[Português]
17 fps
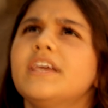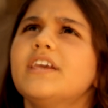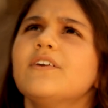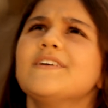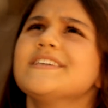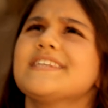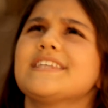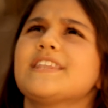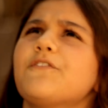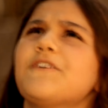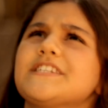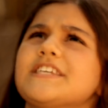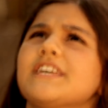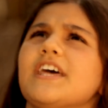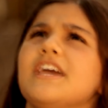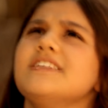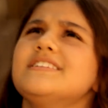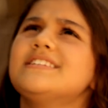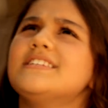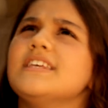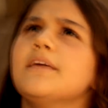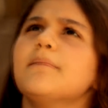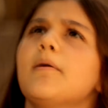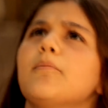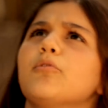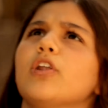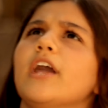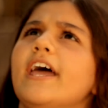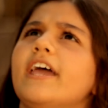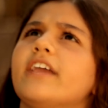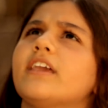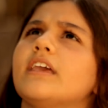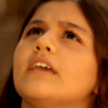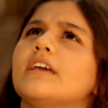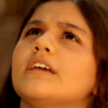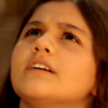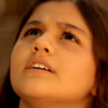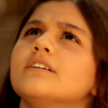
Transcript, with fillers: que, que você tá fazendo aí em cima, moleque?